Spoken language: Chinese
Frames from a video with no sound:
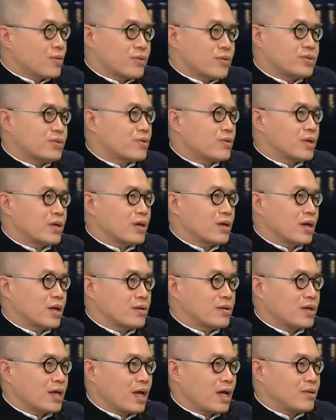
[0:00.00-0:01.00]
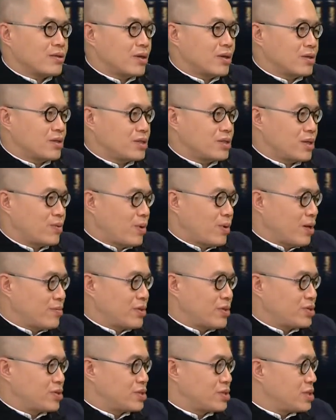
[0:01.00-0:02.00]
我就会很看到一些网
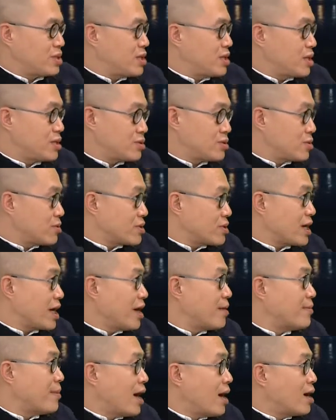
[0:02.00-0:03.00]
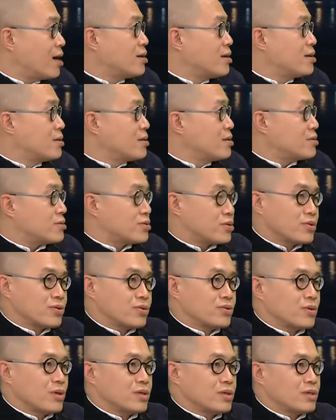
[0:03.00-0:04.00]
民就直接就开骂，就是
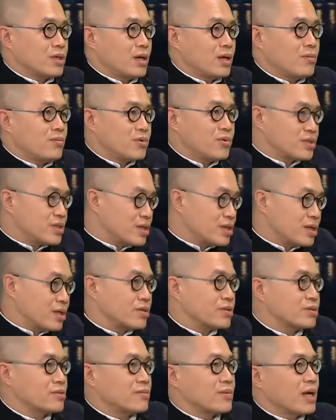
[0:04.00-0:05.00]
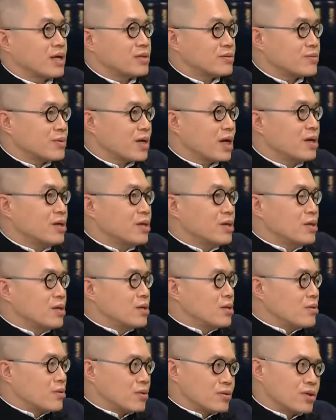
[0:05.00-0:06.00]
说这穆斯林就怎么样怎么样。
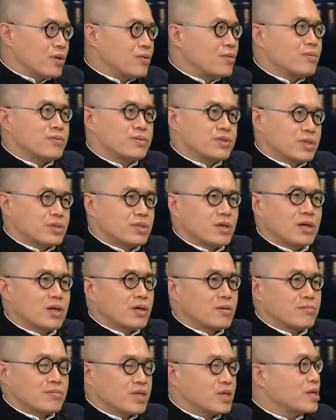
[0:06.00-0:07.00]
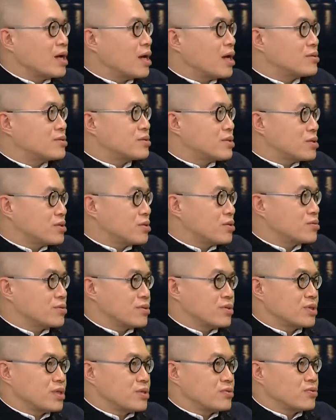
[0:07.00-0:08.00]
我觉得我们真的要很敏感，这种
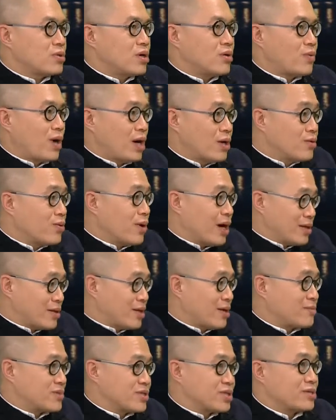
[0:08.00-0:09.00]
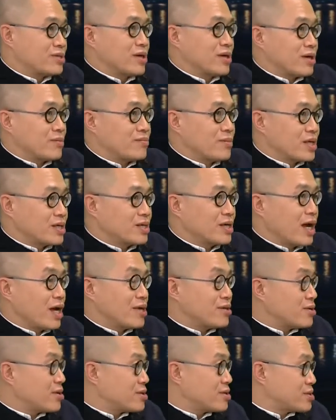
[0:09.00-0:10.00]
东西如果网管他们真的很敏感，
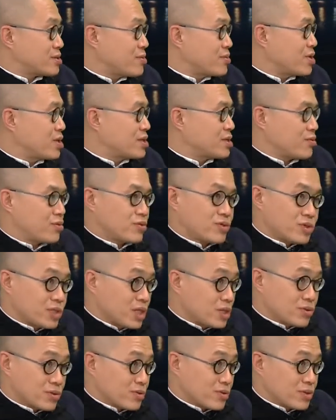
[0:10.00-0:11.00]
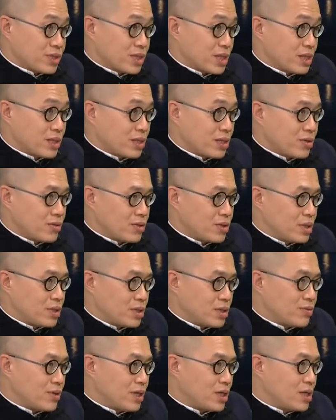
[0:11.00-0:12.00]
怎么怎么样？我觉得这种东西也得留意，
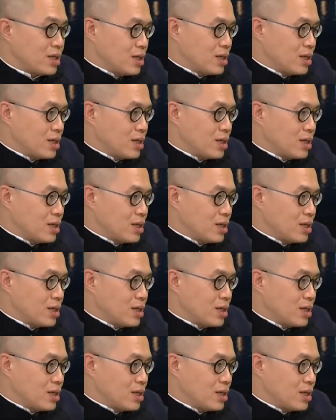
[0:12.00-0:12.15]
因为